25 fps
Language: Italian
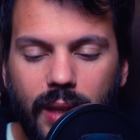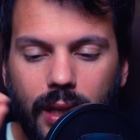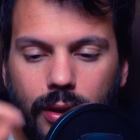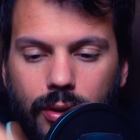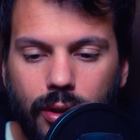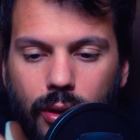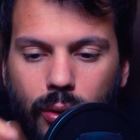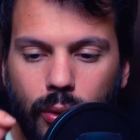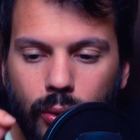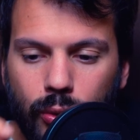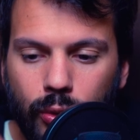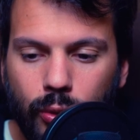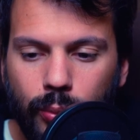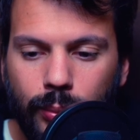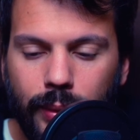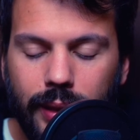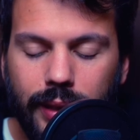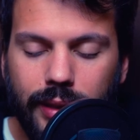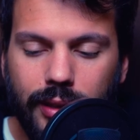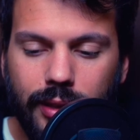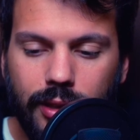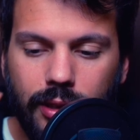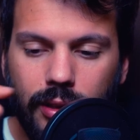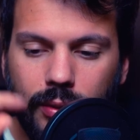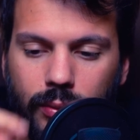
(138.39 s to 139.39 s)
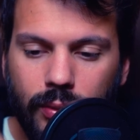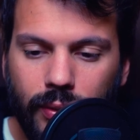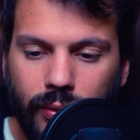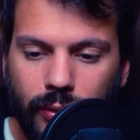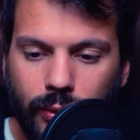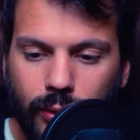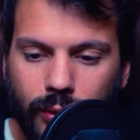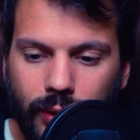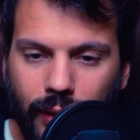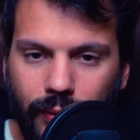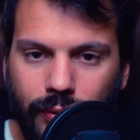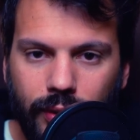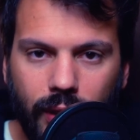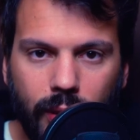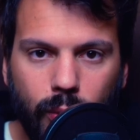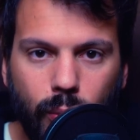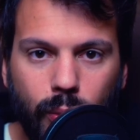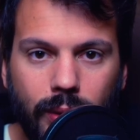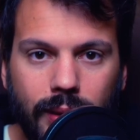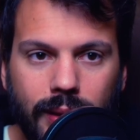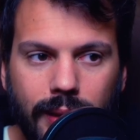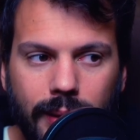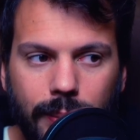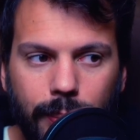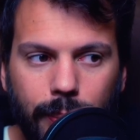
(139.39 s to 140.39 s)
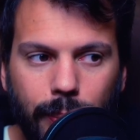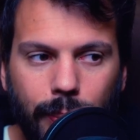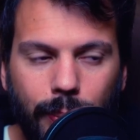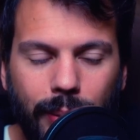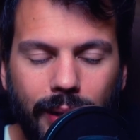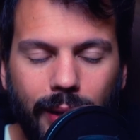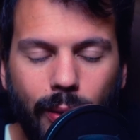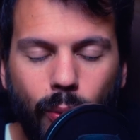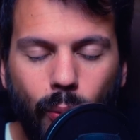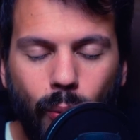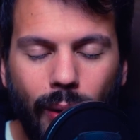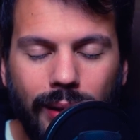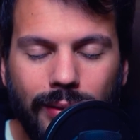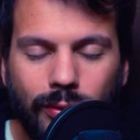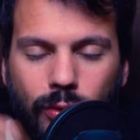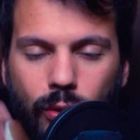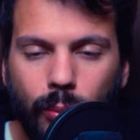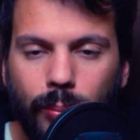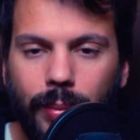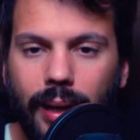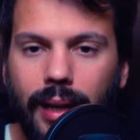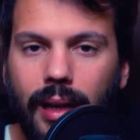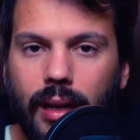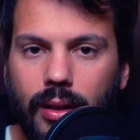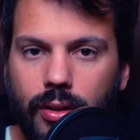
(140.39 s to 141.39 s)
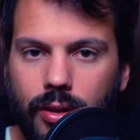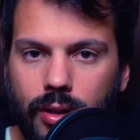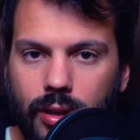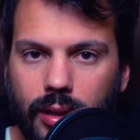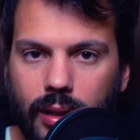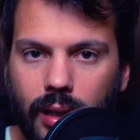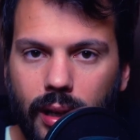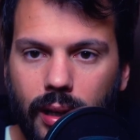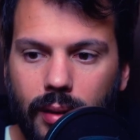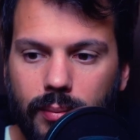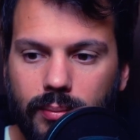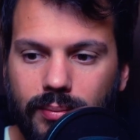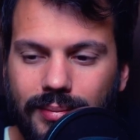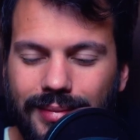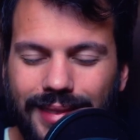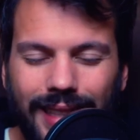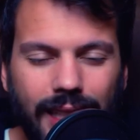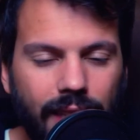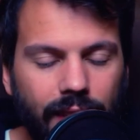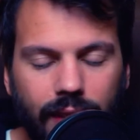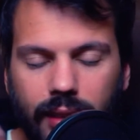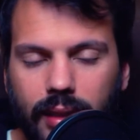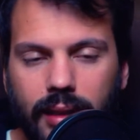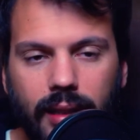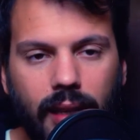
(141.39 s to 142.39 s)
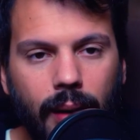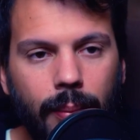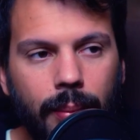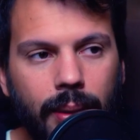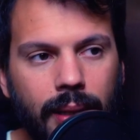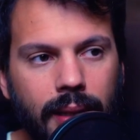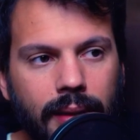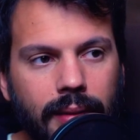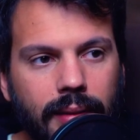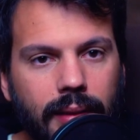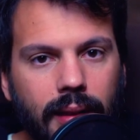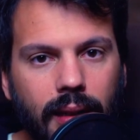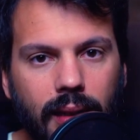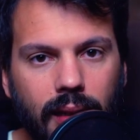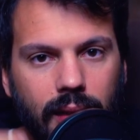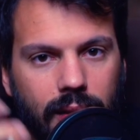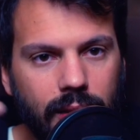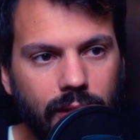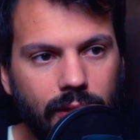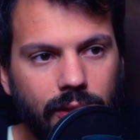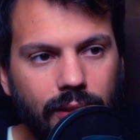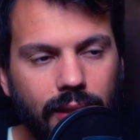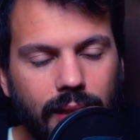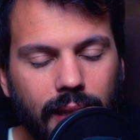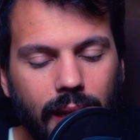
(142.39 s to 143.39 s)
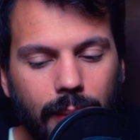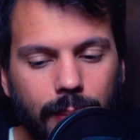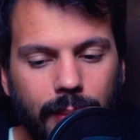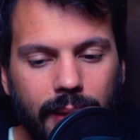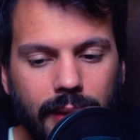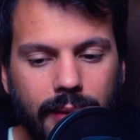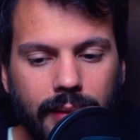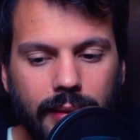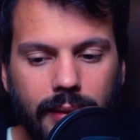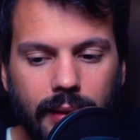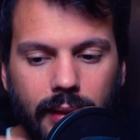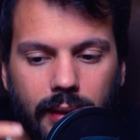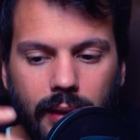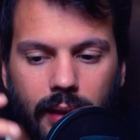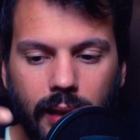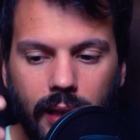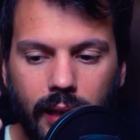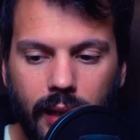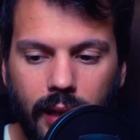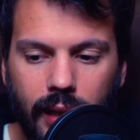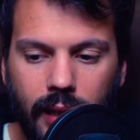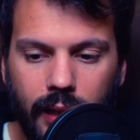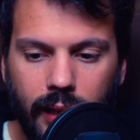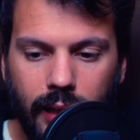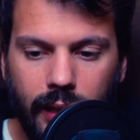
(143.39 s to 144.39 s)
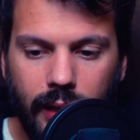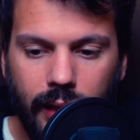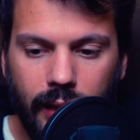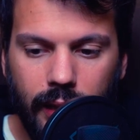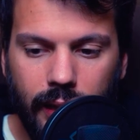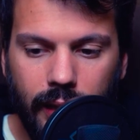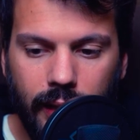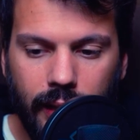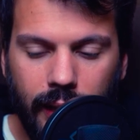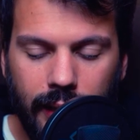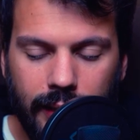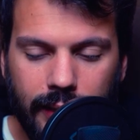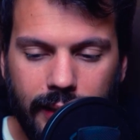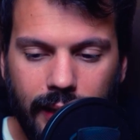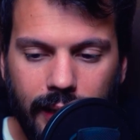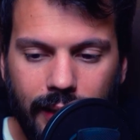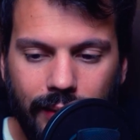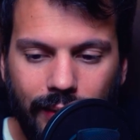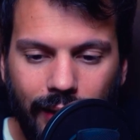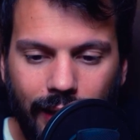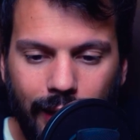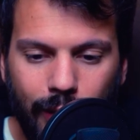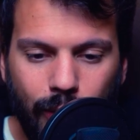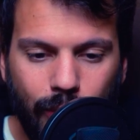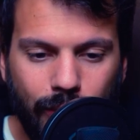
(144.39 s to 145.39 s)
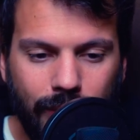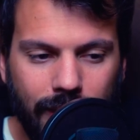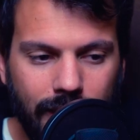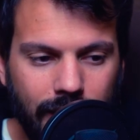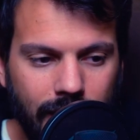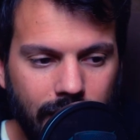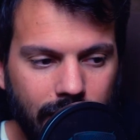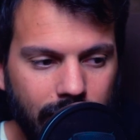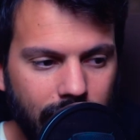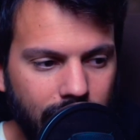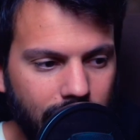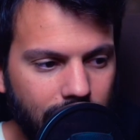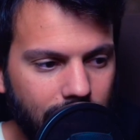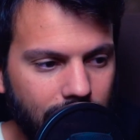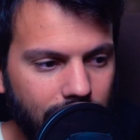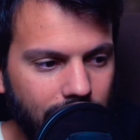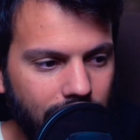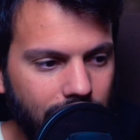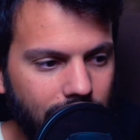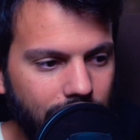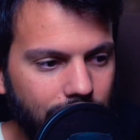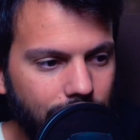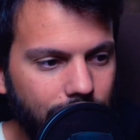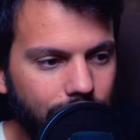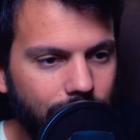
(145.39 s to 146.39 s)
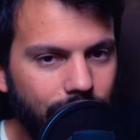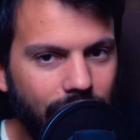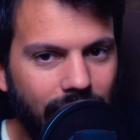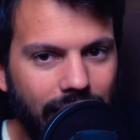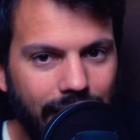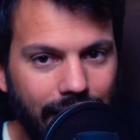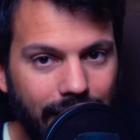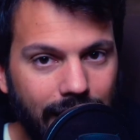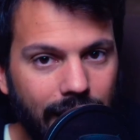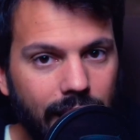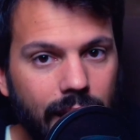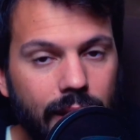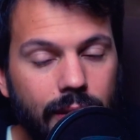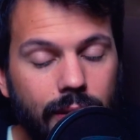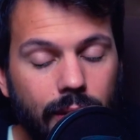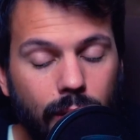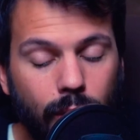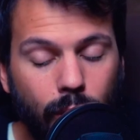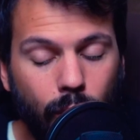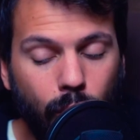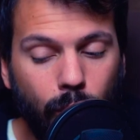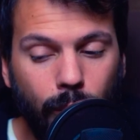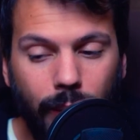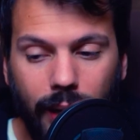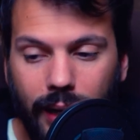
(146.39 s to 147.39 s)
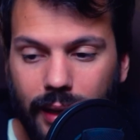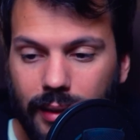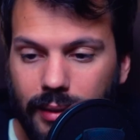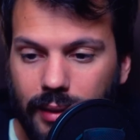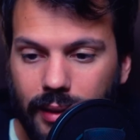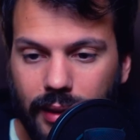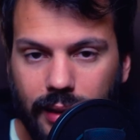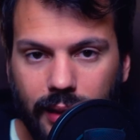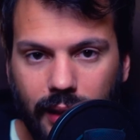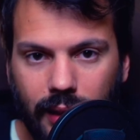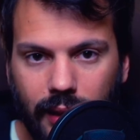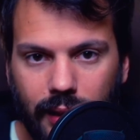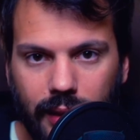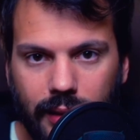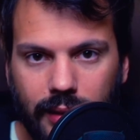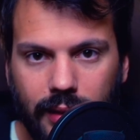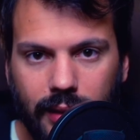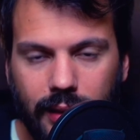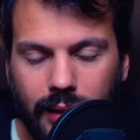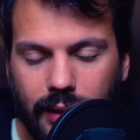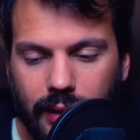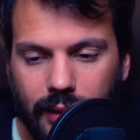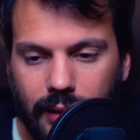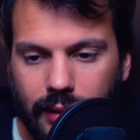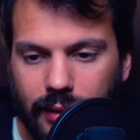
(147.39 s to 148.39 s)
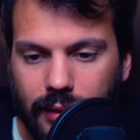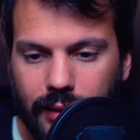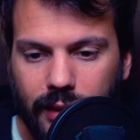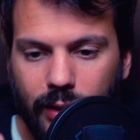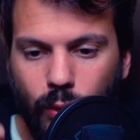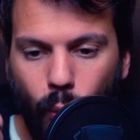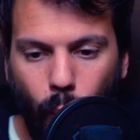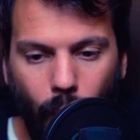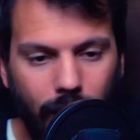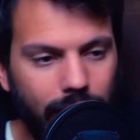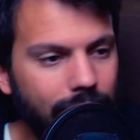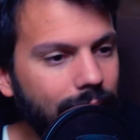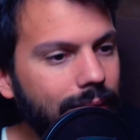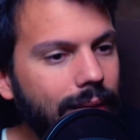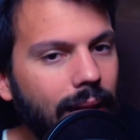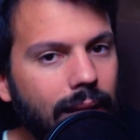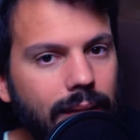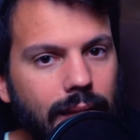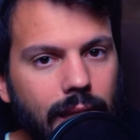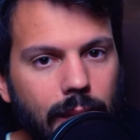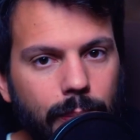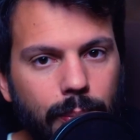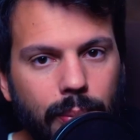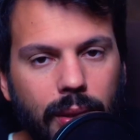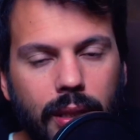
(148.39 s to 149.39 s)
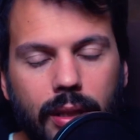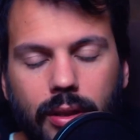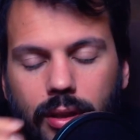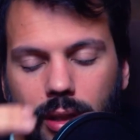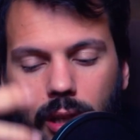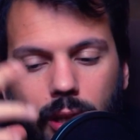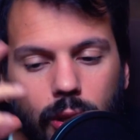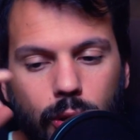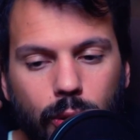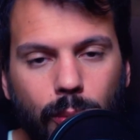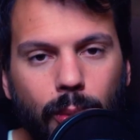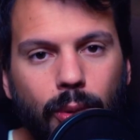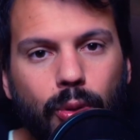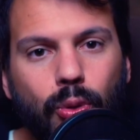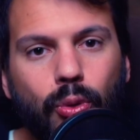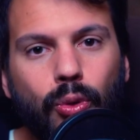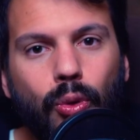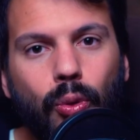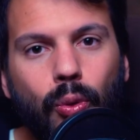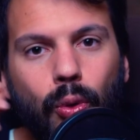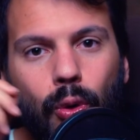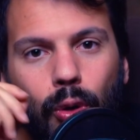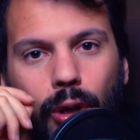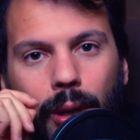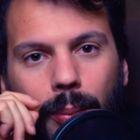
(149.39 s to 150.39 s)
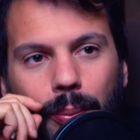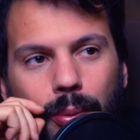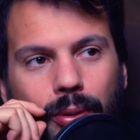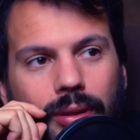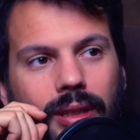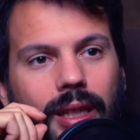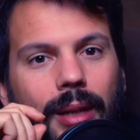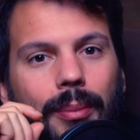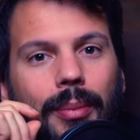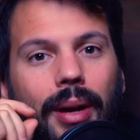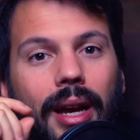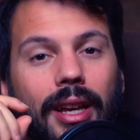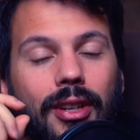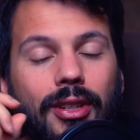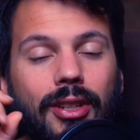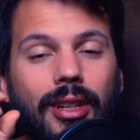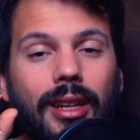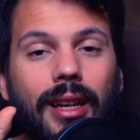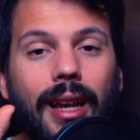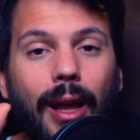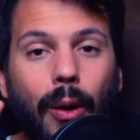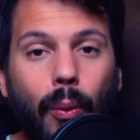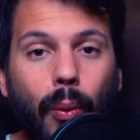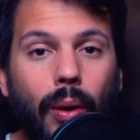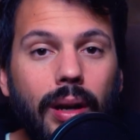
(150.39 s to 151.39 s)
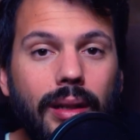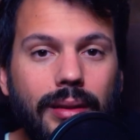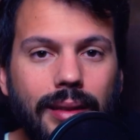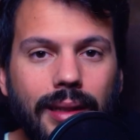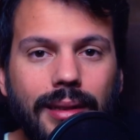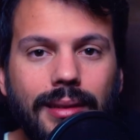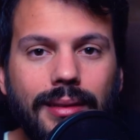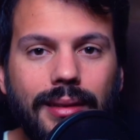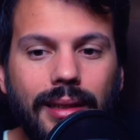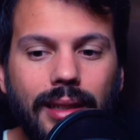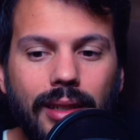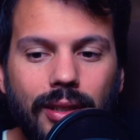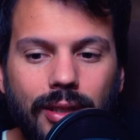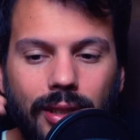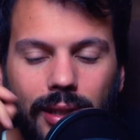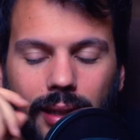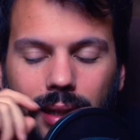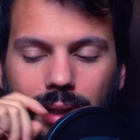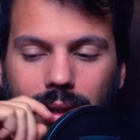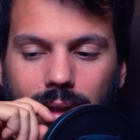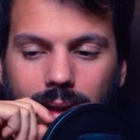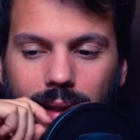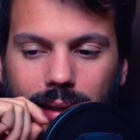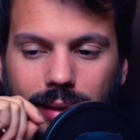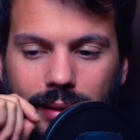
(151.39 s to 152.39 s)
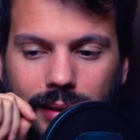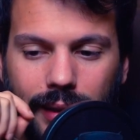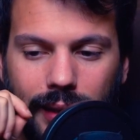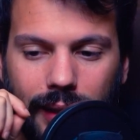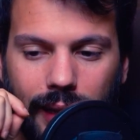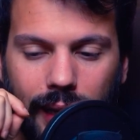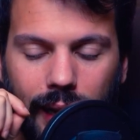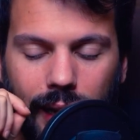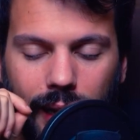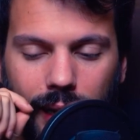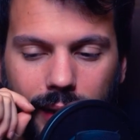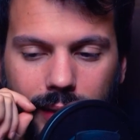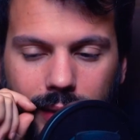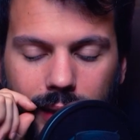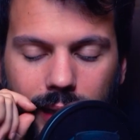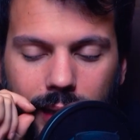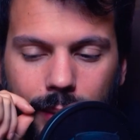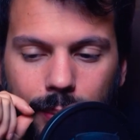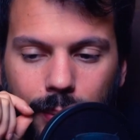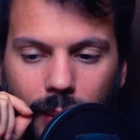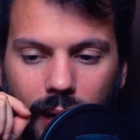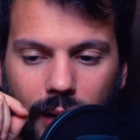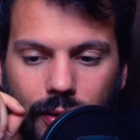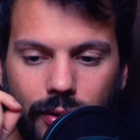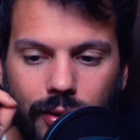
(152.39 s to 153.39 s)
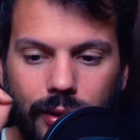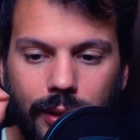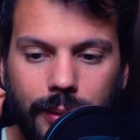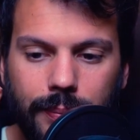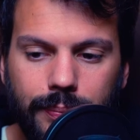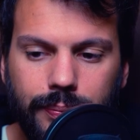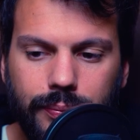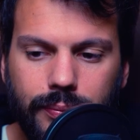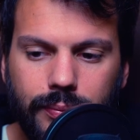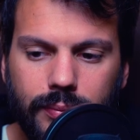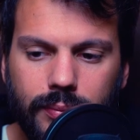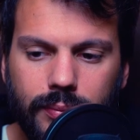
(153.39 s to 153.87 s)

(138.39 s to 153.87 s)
Secondo me, se una fotografia, quindi per quanto bella sia, tecnicamente, artisticamente, eh, anche a livello di eh, resa cromatica, di, di, qualità del pixel, insomma tutto quello che potrebbe essere la qualità intrinseca della, dell'immagine,